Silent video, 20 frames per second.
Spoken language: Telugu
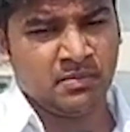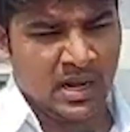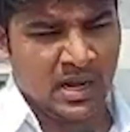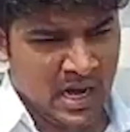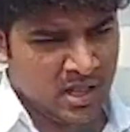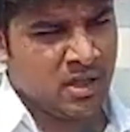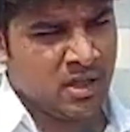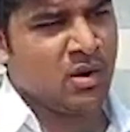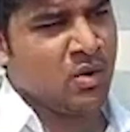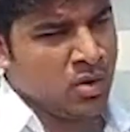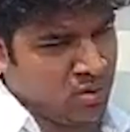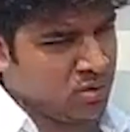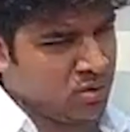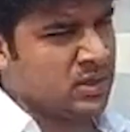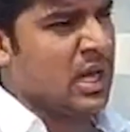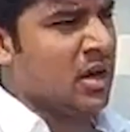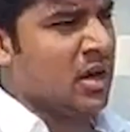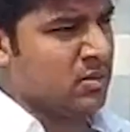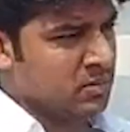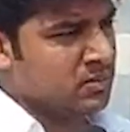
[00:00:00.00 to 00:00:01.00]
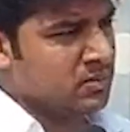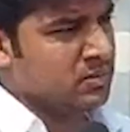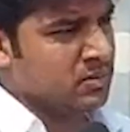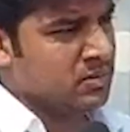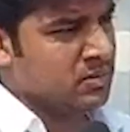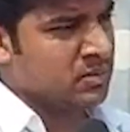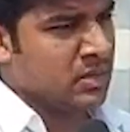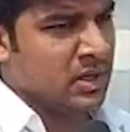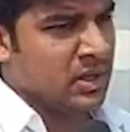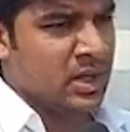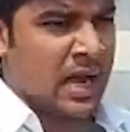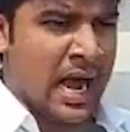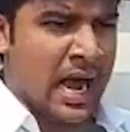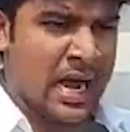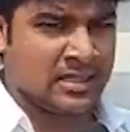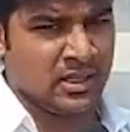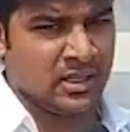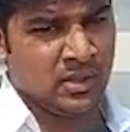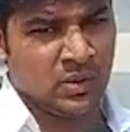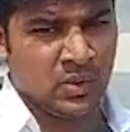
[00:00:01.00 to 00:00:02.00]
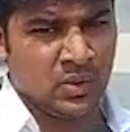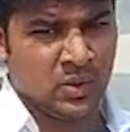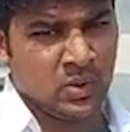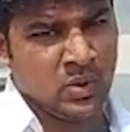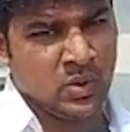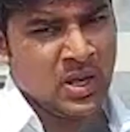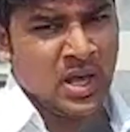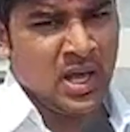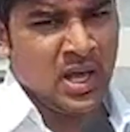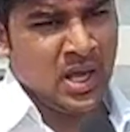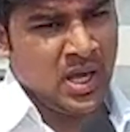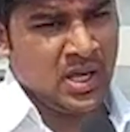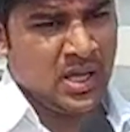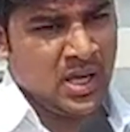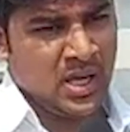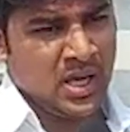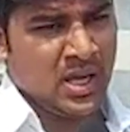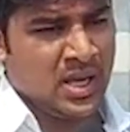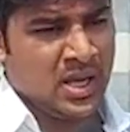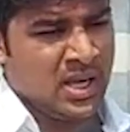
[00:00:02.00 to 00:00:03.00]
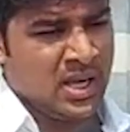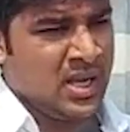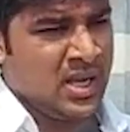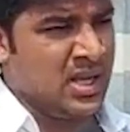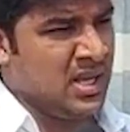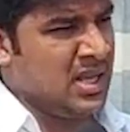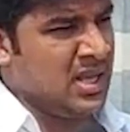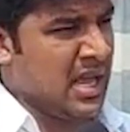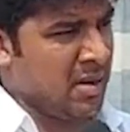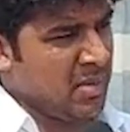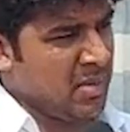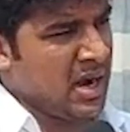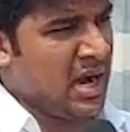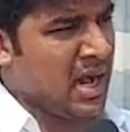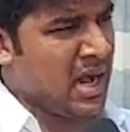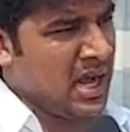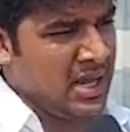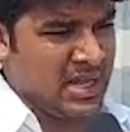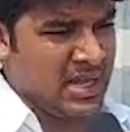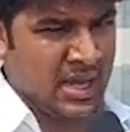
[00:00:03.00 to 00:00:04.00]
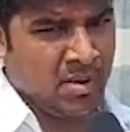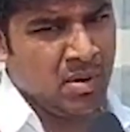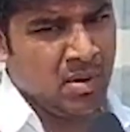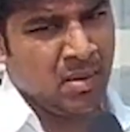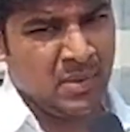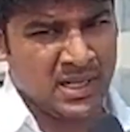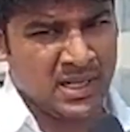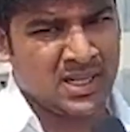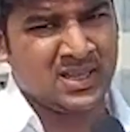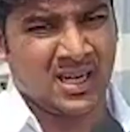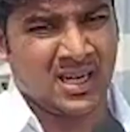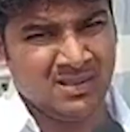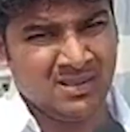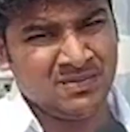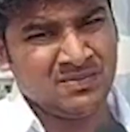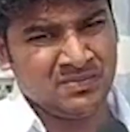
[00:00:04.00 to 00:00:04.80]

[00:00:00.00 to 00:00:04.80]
మన అందరం కూడా చూస్తున్నాం అసలు ఇది ఇది ఏమన్నా ఇది ఏమన్నా పద్ధత